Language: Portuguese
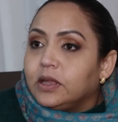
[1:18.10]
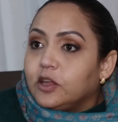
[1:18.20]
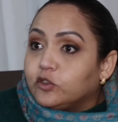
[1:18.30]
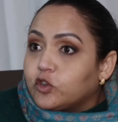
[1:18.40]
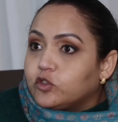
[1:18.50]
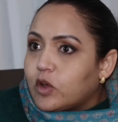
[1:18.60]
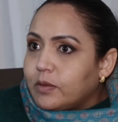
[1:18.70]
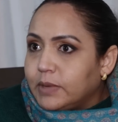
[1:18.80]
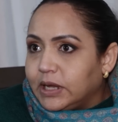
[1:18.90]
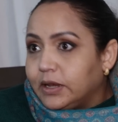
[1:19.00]
Eu sou sua
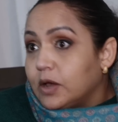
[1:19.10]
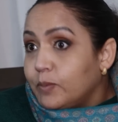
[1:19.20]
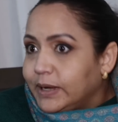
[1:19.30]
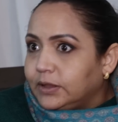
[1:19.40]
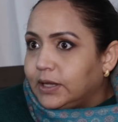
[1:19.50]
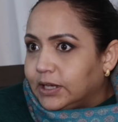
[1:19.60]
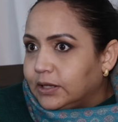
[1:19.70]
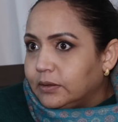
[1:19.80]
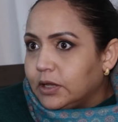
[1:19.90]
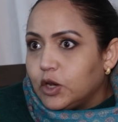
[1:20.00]
mãe, não mãe
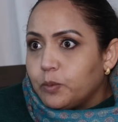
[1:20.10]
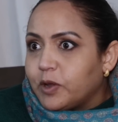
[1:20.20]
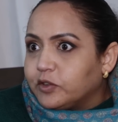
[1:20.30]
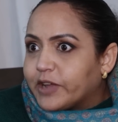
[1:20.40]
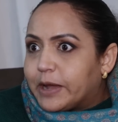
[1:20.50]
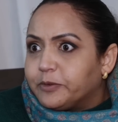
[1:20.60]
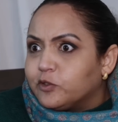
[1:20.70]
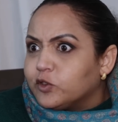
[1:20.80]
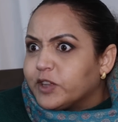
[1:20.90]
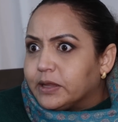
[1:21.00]
dele. Eu não posso ficar
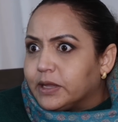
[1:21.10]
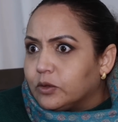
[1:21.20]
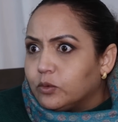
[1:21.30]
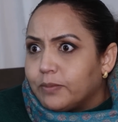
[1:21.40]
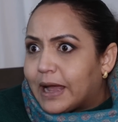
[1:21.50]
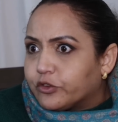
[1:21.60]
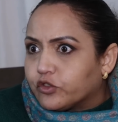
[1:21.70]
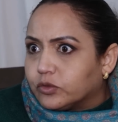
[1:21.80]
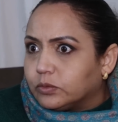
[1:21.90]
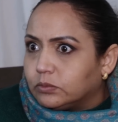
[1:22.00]
sustentando o macho.